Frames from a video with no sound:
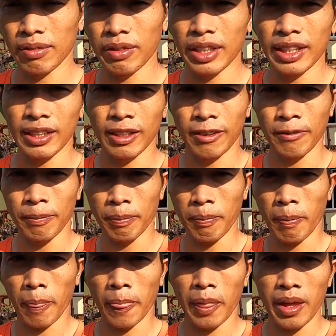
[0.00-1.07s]
วิ่ง
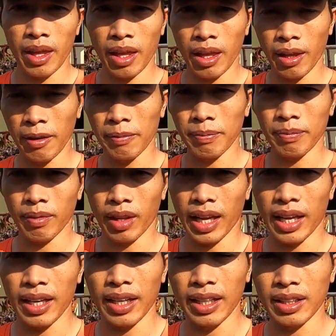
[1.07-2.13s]
ที่
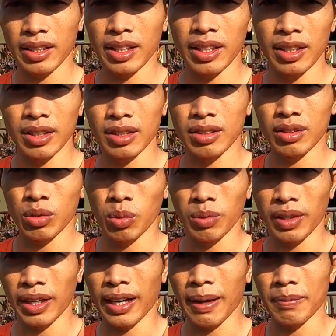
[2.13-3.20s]
ฮาร์ดเรทที่สูง
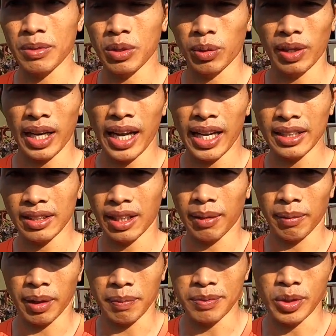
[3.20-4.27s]
ระดับโซน5ส
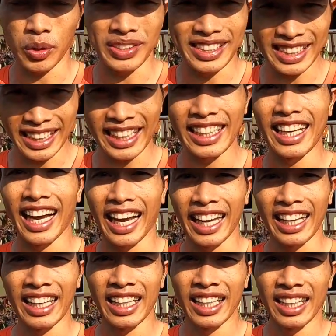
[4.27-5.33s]
ลับกับโซน4 ได้
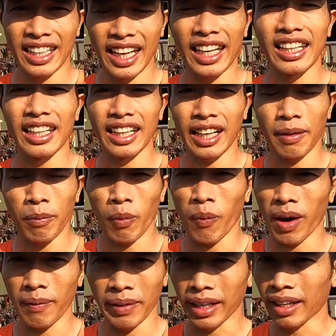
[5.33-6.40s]
ได้เลยนะครับ เพราะ
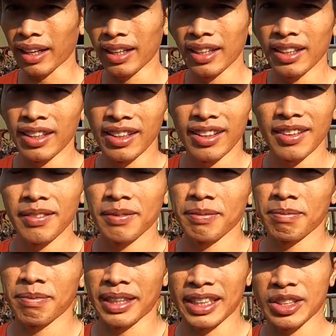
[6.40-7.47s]
ว่ามัน
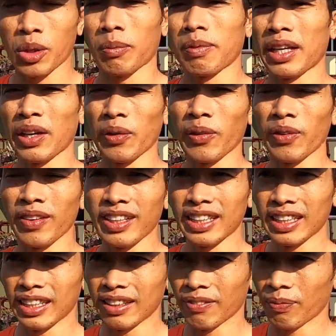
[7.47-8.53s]
มันจบเร็วห
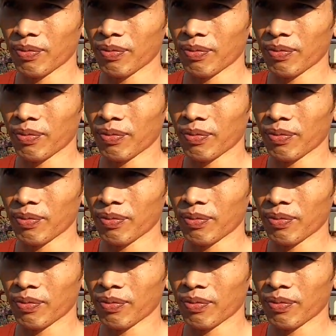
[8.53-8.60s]
รือ